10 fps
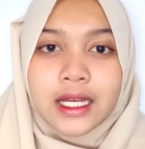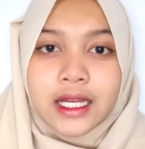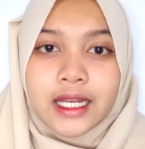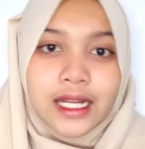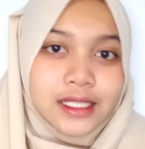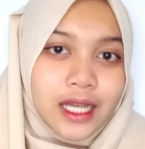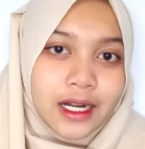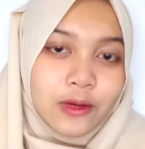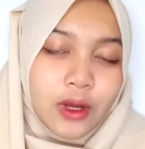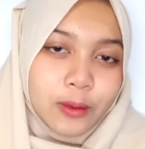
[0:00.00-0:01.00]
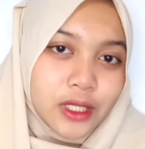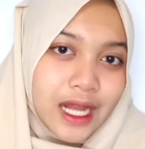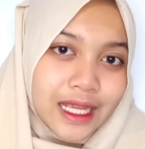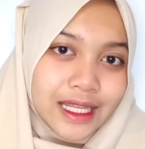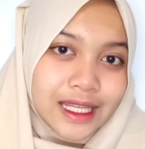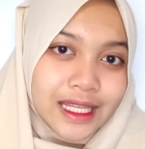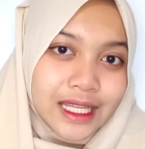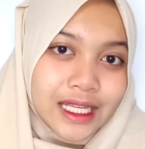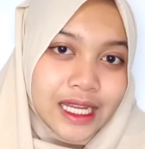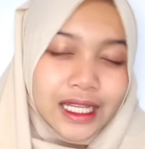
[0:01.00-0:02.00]
dan sekarang aku upload lagi
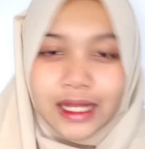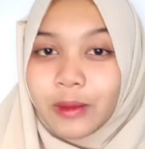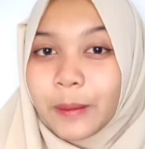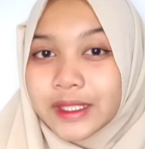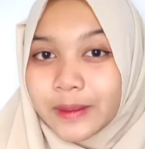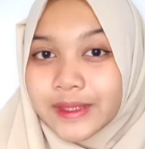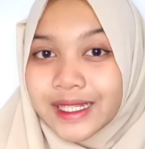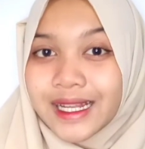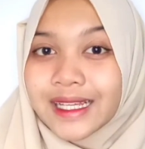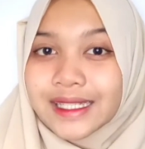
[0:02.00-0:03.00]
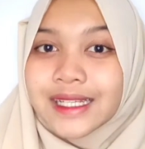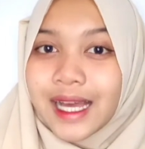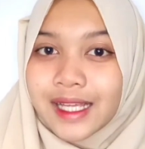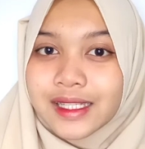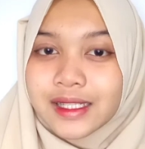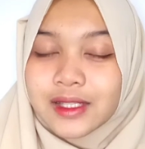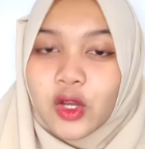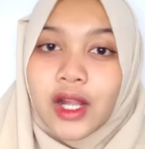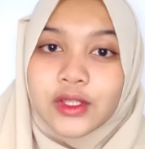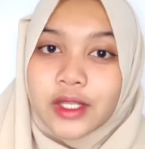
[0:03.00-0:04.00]
dan kita bakal masak-masak lagi guys so
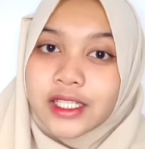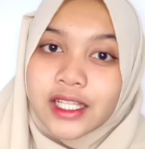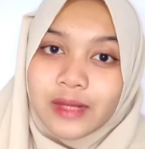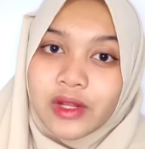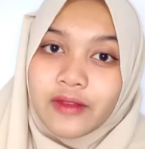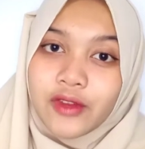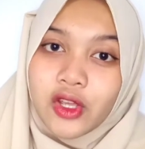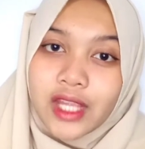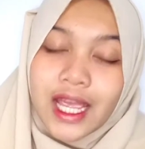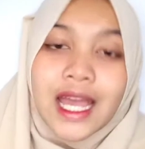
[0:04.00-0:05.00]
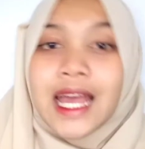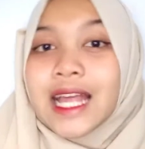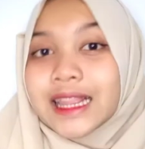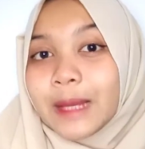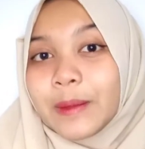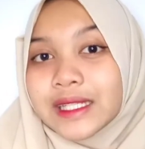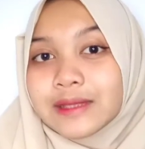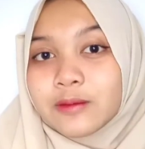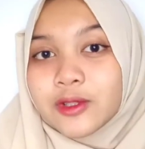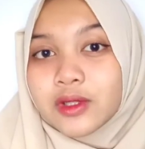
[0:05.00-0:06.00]
langsung aja kita mulai ke videonya tapi
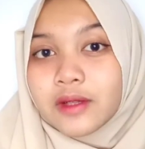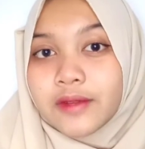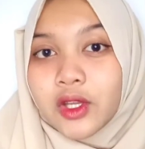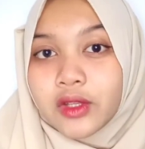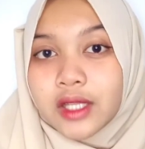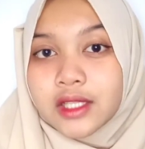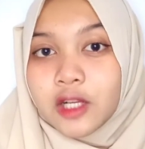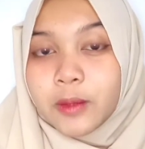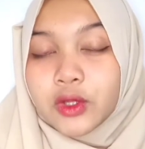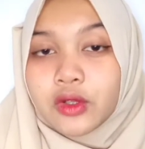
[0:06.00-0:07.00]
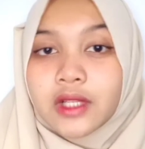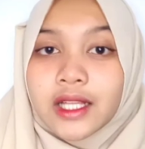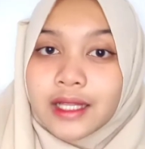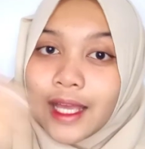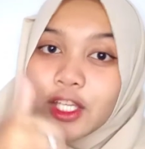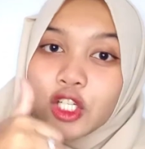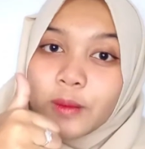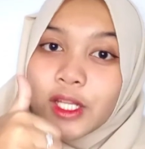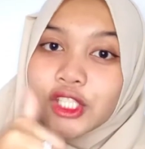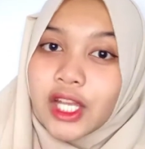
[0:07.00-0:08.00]
sebelum masuk ke videonya jangan lupa untuk klik like,
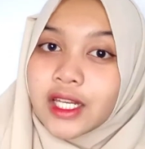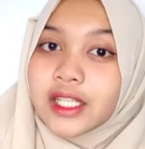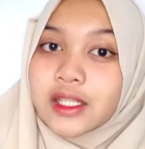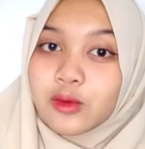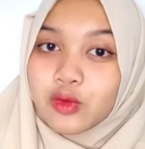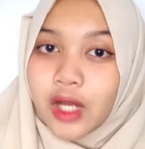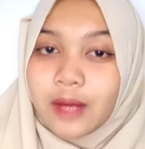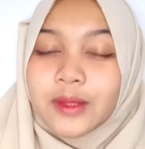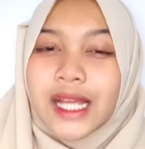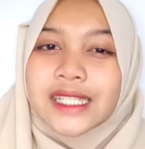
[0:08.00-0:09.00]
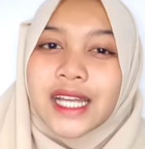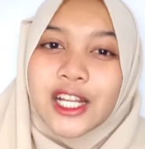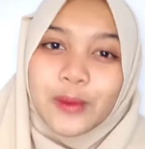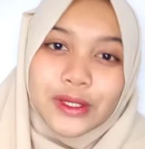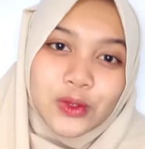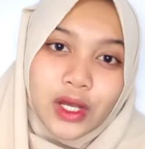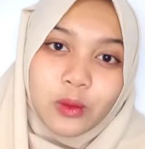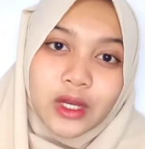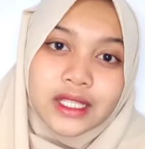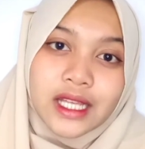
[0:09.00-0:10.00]
comment, share, dan subscribe dan jangan lupa juga
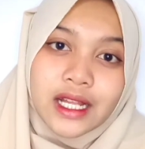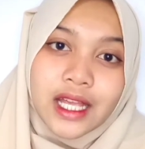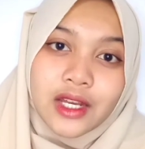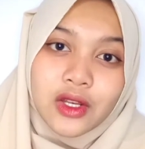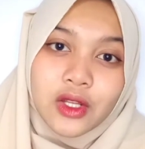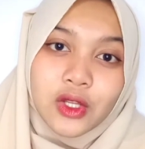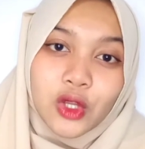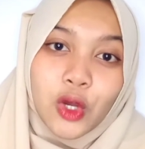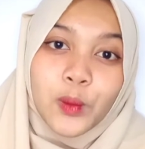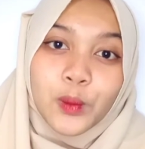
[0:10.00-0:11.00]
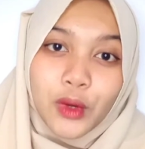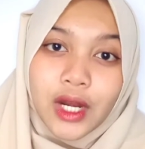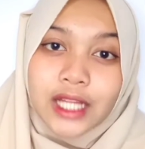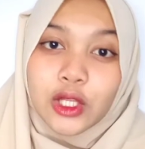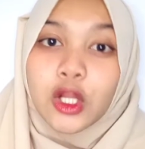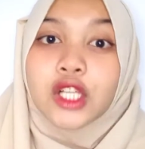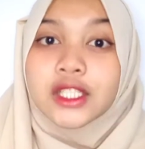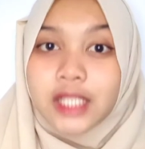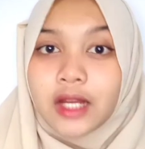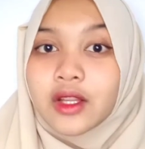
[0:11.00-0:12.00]
buat nyalain tombol atau
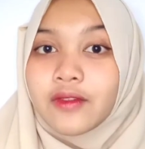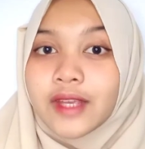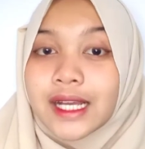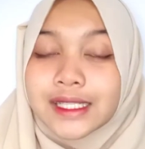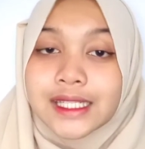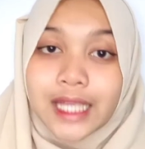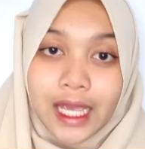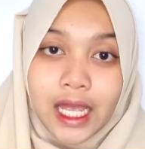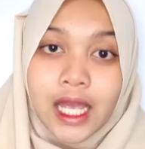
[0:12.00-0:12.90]
lonceng notifikasinya